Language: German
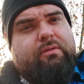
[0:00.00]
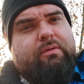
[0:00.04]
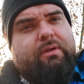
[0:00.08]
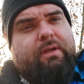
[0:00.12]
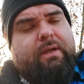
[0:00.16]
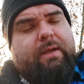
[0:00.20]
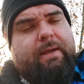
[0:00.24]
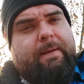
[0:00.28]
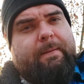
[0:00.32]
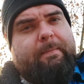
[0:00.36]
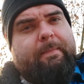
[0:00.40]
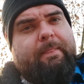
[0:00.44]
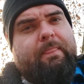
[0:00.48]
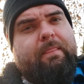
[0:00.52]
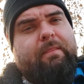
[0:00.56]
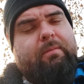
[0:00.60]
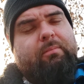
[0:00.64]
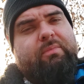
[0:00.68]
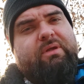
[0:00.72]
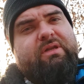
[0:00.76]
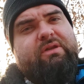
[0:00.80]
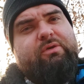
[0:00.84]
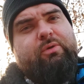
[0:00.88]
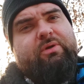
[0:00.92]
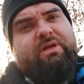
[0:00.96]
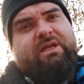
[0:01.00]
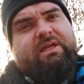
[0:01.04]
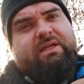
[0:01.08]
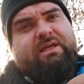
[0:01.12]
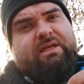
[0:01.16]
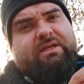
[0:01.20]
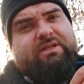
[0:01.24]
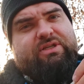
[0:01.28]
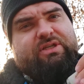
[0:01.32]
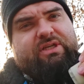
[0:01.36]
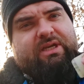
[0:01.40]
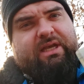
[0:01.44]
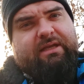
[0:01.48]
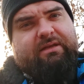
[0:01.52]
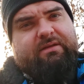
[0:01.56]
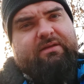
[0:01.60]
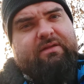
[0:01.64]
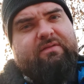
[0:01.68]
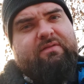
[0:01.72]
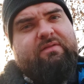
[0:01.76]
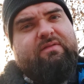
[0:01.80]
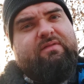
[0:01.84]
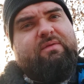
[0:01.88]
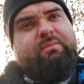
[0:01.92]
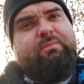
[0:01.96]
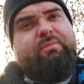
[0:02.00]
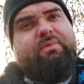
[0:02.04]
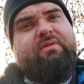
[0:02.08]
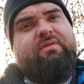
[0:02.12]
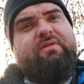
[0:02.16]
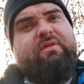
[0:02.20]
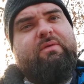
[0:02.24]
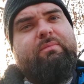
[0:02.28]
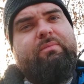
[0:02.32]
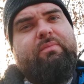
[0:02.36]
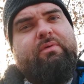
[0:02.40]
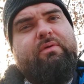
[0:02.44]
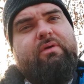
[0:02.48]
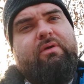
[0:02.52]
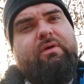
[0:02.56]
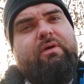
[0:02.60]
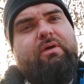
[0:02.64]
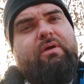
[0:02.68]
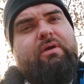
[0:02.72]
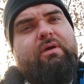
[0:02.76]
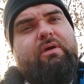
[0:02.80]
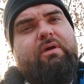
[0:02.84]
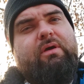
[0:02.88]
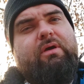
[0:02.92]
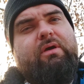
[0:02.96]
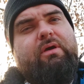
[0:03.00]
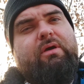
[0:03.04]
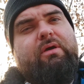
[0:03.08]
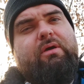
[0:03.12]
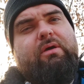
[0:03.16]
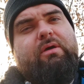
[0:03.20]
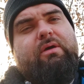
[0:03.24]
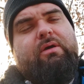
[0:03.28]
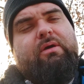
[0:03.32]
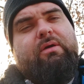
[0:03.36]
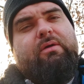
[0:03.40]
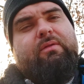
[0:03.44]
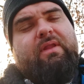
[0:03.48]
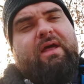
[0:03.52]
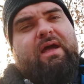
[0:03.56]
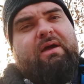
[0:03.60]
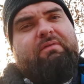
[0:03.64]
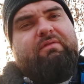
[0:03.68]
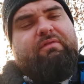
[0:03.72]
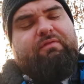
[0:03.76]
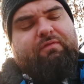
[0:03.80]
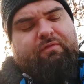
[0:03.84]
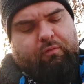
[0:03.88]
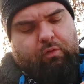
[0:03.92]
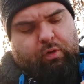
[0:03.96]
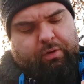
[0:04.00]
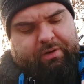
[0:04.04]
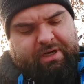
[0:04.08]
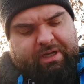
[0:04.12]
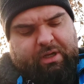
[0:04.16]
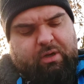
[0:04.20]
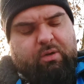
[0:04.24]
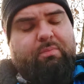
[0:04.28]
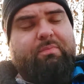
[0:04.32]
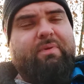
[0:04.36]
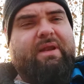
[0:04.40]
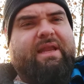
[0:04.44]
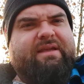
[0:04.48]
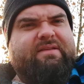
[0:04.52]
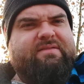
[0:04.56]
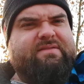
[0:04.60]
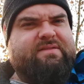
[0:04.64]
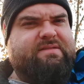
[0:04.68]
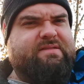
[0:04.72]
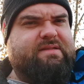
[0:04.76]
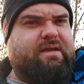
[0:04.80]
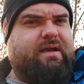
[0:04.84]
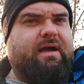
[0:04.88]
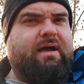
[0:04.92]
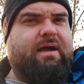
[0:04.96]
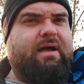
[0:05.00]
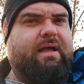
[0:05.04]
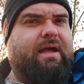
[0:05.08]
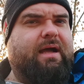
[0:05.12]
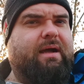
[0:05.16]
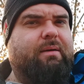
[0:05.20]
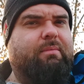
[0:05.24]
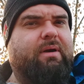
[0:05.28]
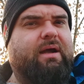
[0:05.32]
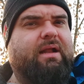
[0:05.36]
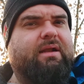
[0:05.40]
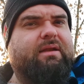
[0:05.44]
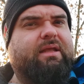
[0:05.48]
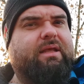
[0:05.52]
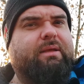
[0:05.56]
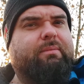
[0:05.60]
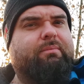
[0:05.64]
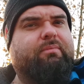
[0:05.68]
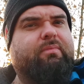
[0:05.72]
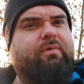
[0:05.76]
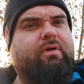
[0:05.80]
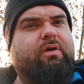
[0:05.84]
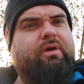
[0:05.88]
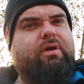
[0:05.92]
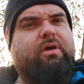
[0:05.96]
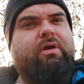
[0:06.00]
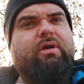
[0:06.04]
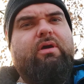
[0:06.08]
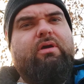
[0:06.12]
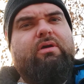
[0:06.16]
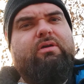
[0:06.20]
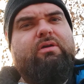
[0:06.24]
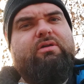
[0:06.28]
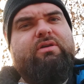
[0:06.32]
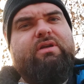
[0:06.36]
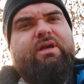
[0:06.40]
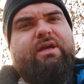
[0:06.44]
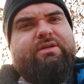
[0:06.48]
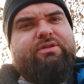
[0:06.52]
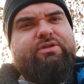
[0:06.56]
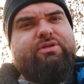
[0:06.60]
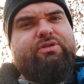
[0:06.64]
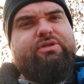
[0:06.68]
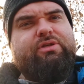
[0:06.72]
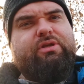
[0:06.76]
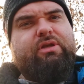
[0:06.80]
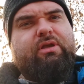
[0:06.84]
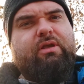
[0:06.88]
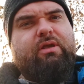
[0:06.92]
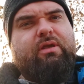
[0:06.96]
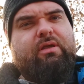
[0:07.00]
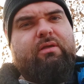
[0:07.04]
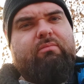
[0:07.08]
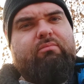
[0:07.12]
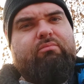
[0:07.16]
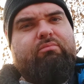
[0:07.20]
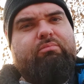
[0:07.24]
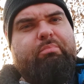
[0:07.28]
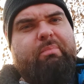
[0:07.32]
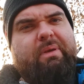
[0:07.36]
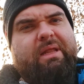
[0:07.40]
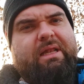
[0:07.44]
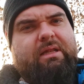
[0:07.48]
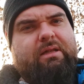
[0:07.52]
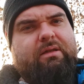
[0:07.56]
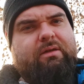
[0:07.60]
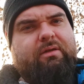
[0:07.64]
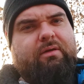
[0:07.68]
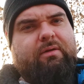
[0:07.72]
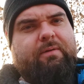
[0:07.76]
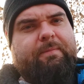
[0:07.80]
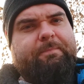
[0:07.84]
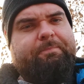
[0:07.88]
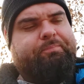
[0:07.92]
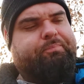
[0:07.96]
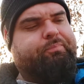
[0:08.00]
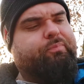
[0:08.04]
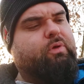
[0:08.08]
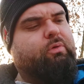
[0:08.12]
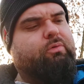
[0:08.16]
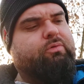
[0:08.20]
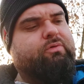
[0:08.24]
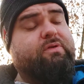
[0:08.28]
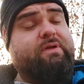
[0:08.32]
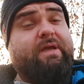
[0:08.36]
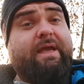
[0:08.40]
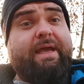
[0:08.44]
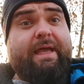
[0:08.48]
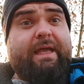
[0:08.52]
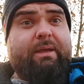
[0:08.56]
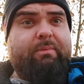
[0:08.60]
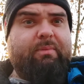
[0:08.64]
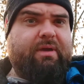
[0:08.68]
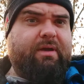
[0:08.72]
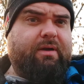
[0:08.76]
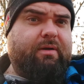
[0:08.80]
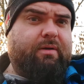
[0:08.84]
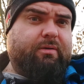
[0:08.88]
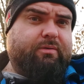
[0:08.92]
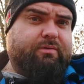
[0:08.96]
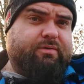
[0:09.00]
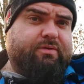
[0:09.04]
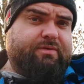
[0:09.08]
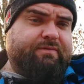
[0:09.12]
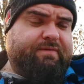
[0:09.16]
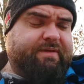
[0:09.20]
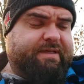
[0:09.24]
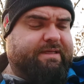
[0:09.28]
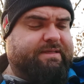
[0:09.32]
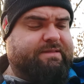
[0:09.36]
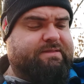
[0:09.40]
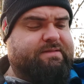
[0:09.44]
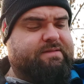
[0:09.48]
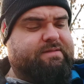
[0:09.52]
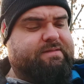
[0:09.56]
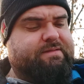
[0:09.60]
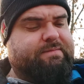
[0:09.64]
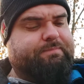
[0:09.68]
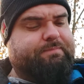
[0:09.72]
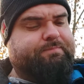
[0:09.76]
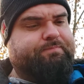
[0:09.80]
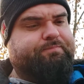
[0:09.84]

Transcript: ja, mit Connecticut Shade ist es im Prinzip nach wie vor eine komplexe Zigarre, aber halt eben ein Touch milder und cremiger unterwegs.